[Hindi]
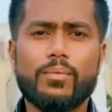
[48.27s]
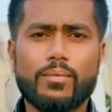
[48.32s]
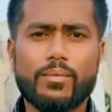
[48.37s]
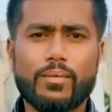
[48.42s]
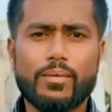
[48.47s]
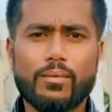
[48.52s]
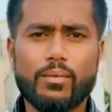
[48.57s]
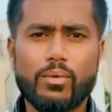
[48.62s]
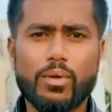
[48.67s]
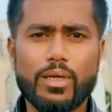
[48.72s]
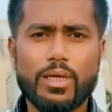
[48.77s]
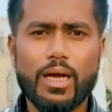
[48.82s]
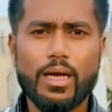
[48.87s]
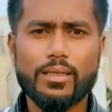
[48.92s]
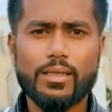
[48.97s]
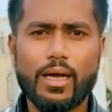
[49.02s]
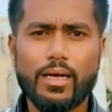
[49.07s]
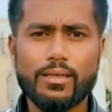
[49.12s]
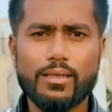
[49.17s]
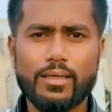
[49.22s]
तब तो
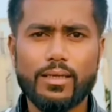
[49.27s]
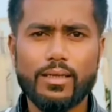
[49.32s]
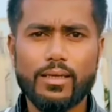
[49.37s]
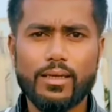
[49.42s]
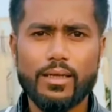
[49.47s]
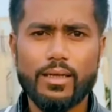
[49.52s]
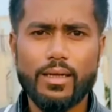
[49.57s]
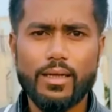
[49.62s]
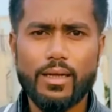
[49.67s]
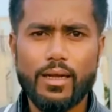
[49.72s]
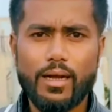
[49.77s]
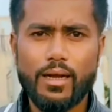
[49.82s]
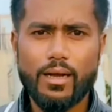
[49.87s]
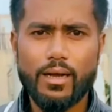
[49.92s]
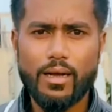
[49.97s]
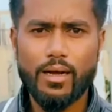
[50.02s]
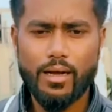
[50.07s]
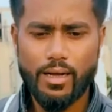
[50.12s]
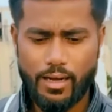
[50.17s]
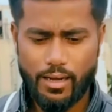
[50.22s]
याद आते
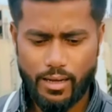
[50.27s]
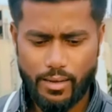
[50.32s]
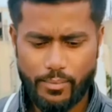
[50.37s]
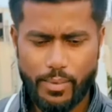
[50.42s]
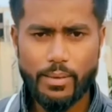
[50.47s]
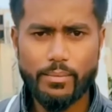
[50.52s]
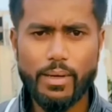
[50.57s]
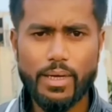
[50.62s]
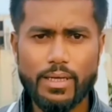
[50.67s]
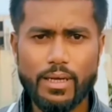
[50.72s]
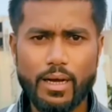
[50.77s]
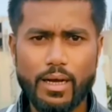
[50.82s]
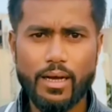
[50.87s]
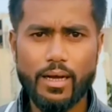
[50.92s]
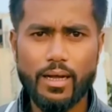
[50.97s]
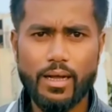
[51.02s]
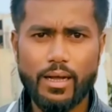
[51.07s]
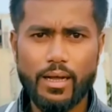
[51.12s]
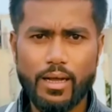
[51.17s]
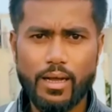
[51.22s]
हमार माया
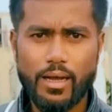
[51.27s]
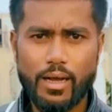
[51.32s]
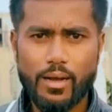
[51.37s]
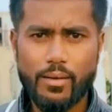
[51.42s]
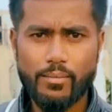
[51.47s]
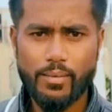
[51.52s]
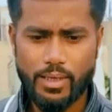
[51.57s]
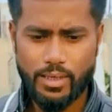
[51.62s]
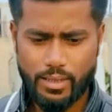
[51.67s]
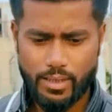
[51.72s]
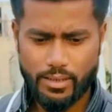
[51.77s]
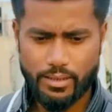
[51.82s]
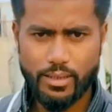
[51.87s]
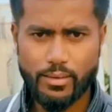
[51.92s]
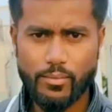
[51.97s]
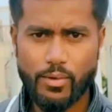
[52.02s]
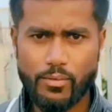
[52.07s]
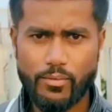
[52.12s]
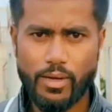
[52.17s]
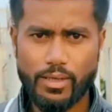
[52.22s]
हमार
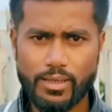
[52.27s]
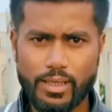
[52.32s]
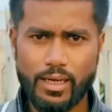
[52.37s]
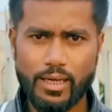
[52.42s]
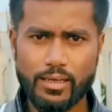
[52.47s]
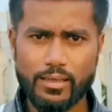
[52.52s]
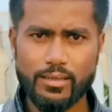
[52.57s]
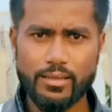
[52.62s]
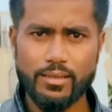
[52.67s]
कसम वादा